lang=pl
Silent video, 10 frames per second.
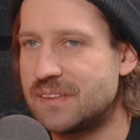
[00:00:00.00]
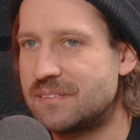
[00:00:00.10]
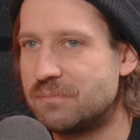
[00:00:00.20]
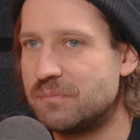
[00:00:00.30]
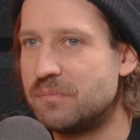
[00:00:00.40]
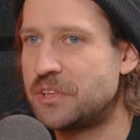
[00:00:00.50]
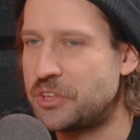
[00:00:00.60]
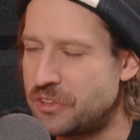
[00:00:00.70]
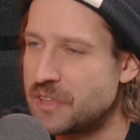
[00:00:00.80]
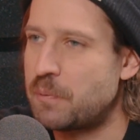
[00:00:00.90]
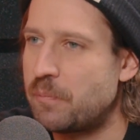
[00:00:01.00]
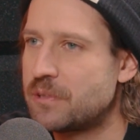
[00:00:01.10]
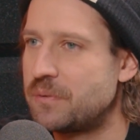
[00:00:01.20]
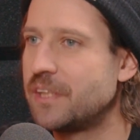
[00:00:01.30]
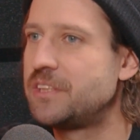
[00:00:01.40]
myślę, że to jest po
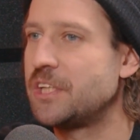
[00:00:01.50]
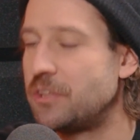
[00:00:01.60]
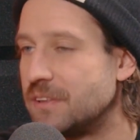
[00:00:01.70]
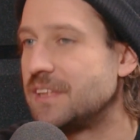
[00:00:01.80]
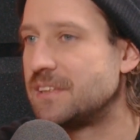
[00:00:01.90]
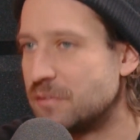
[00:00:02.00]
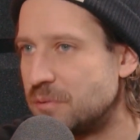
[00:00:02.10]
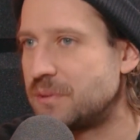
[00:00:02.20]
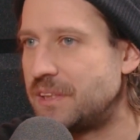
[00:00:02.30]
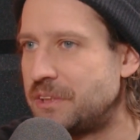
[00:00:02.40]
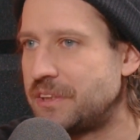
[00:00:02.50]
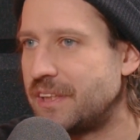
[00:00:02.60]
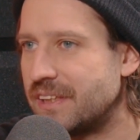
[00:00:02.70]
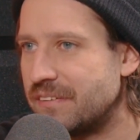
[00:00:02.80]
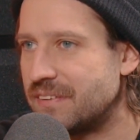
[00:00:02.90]
prostu jakiś też rodzaj znowu
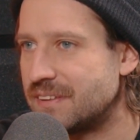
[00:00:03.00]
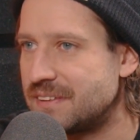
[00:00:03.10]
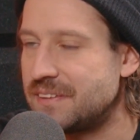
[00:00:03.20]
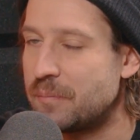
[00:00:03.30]
uzależnienia, więc mhm.